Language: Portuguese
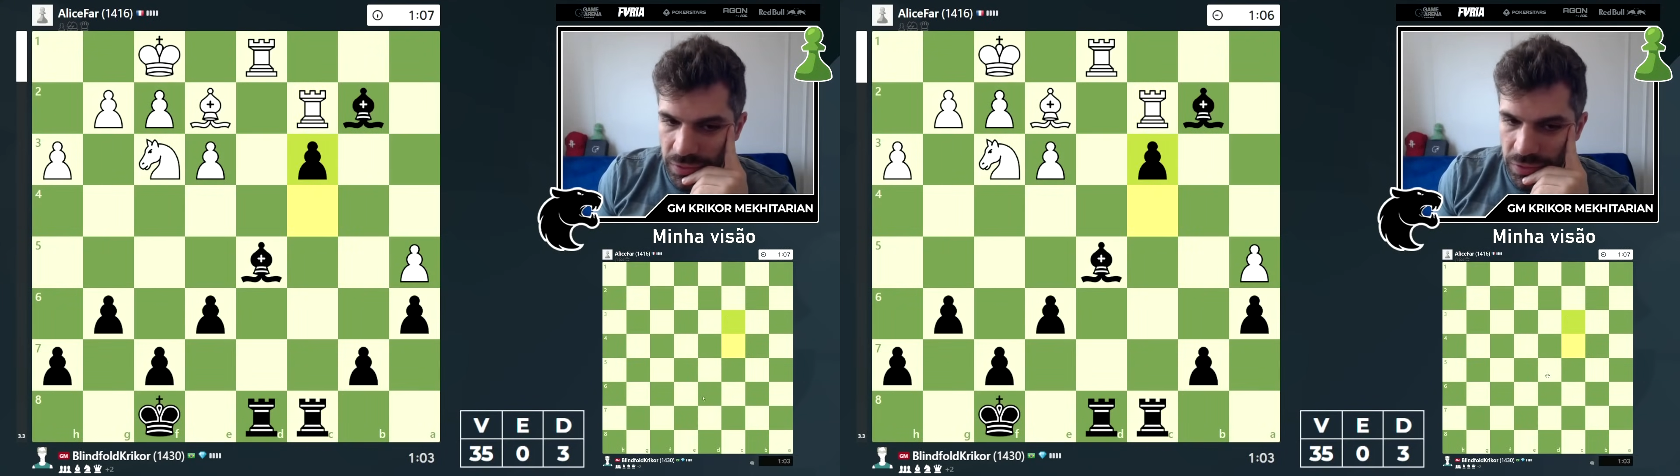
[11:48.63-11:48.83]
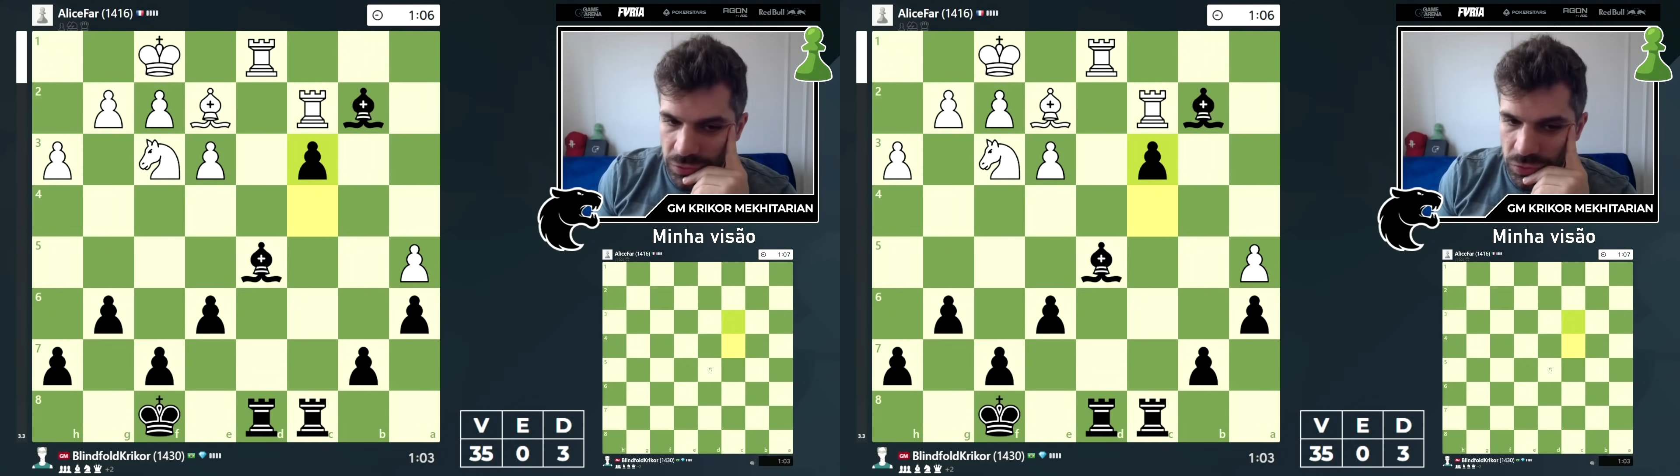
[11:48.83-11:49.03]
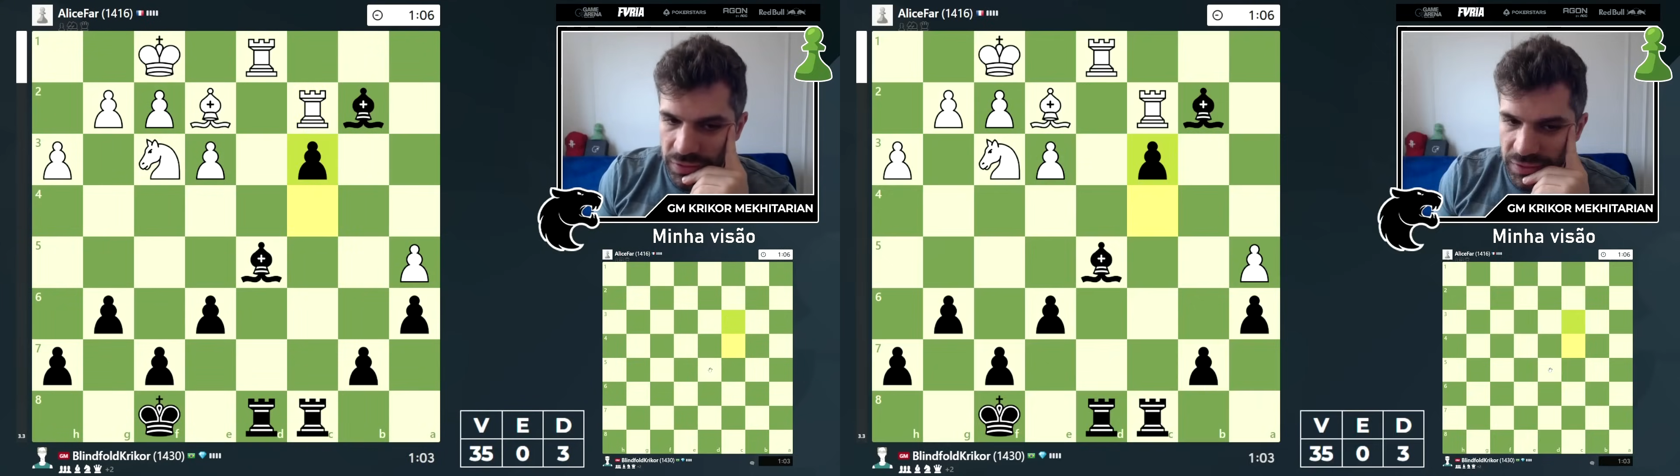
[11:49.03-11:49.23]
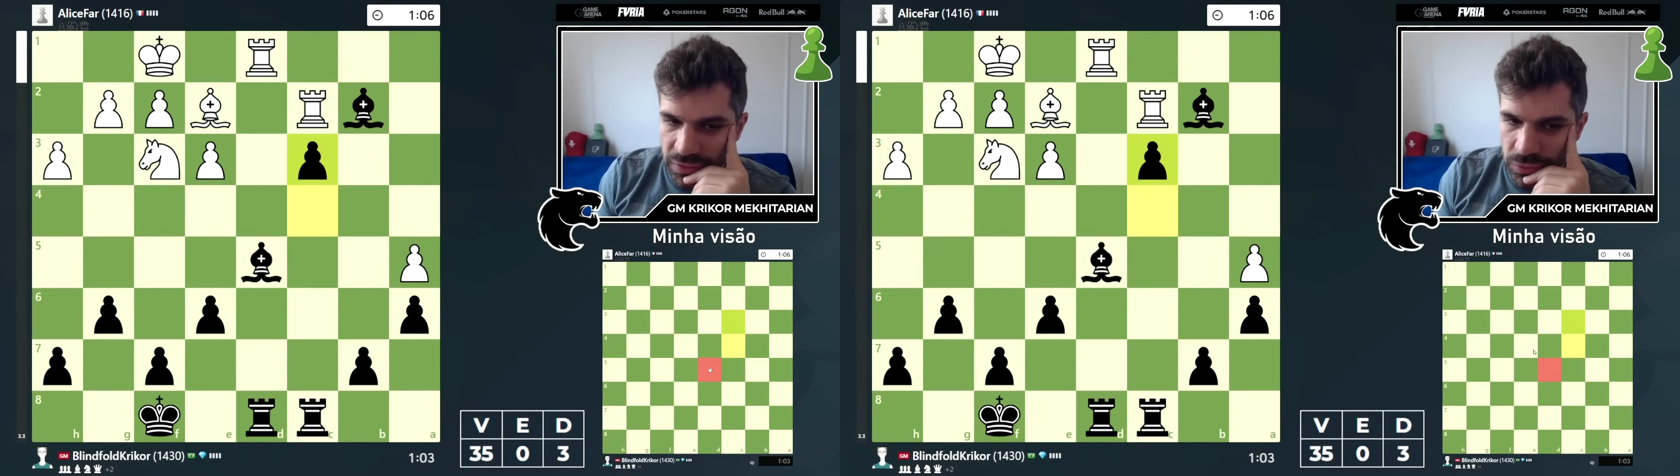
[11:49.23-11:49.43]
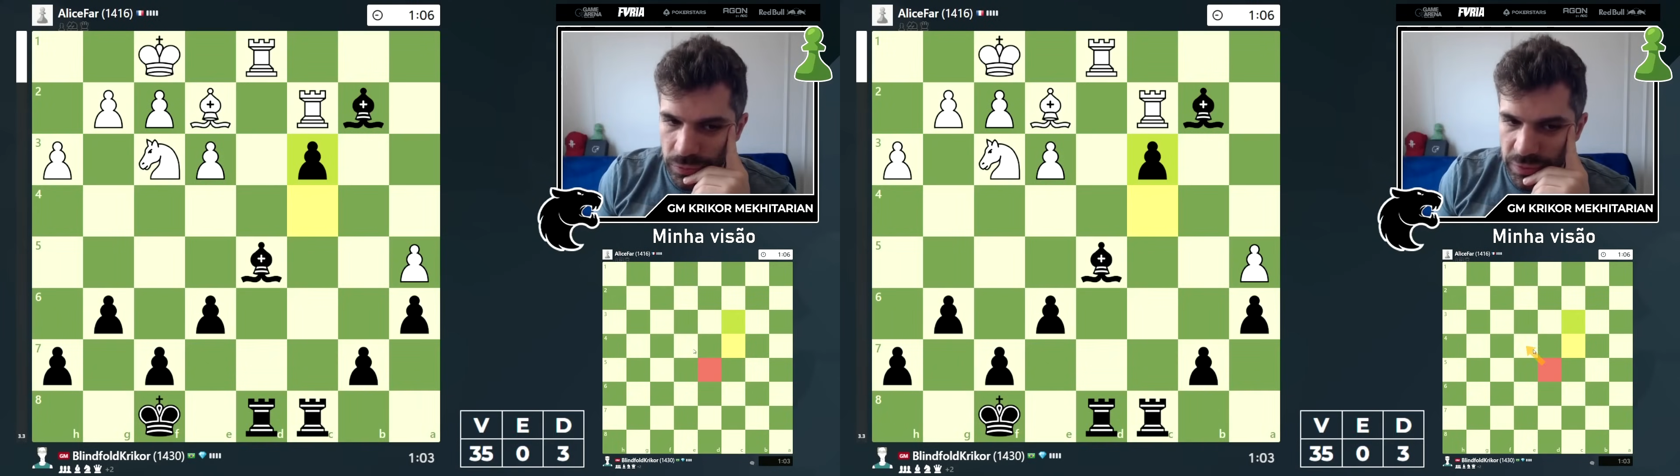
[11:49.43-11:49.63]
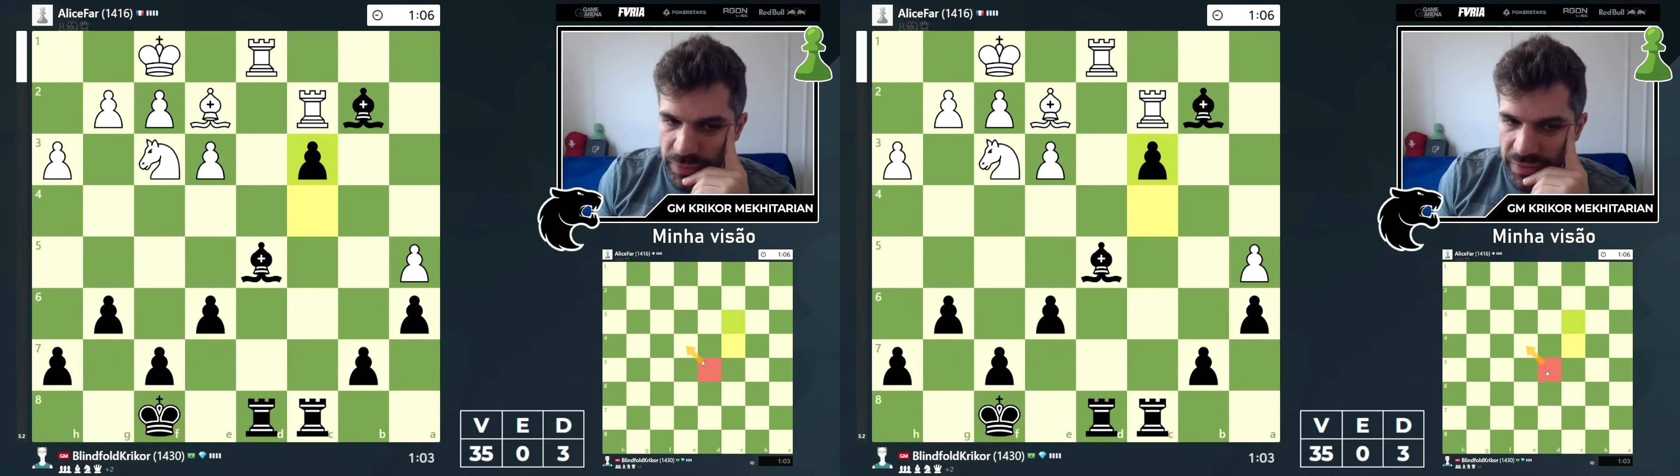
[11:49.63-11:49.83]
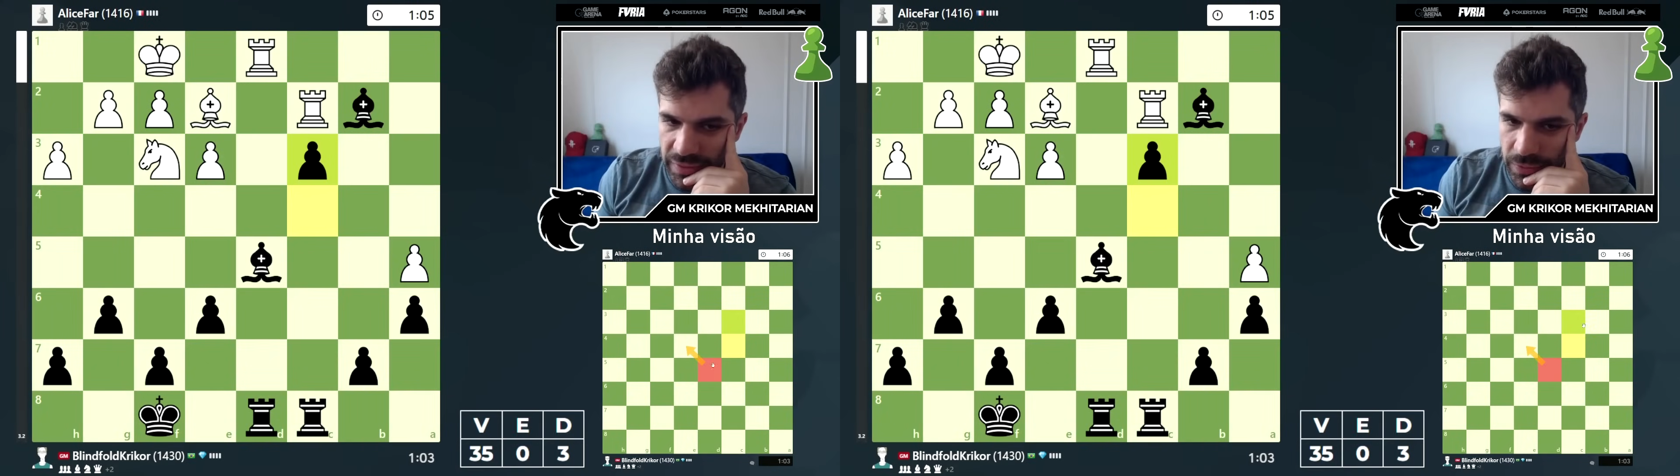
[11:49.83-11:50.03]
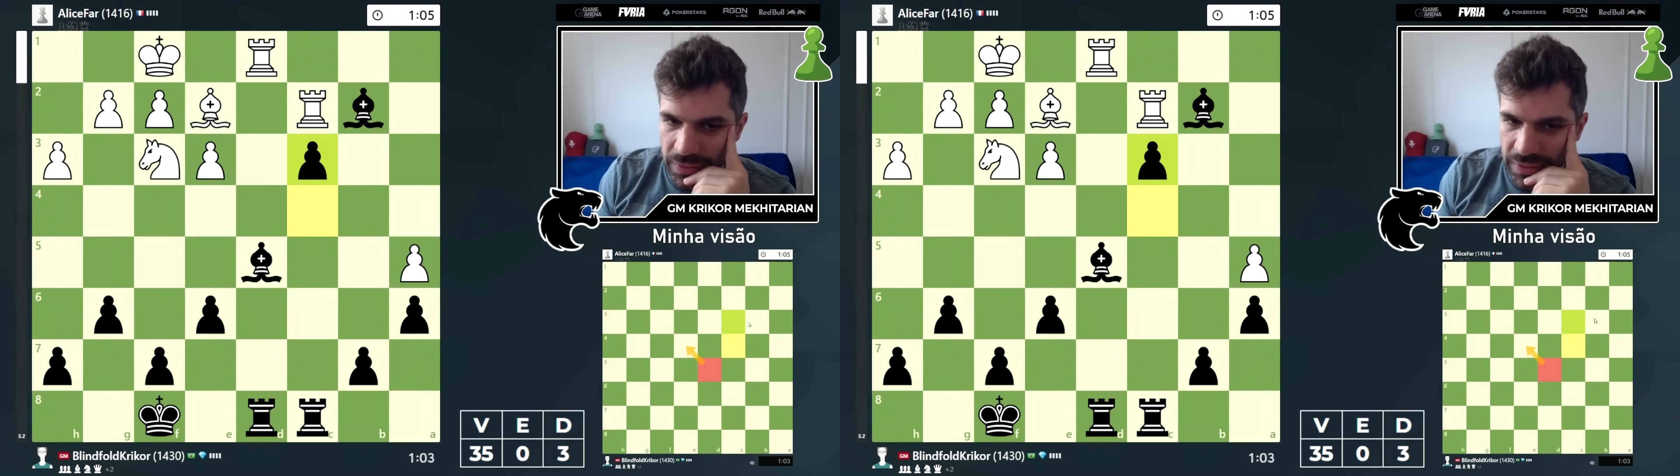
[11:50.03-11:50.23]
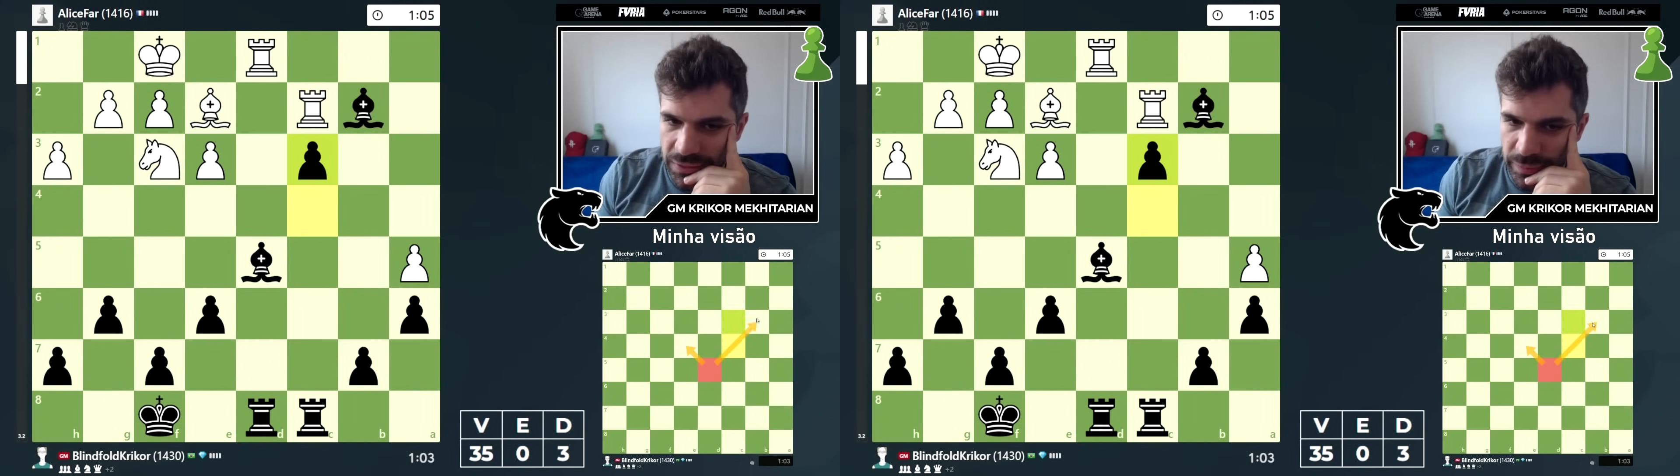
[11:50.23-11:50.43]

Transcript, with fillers: Eu tô entrando com o bispo em E4,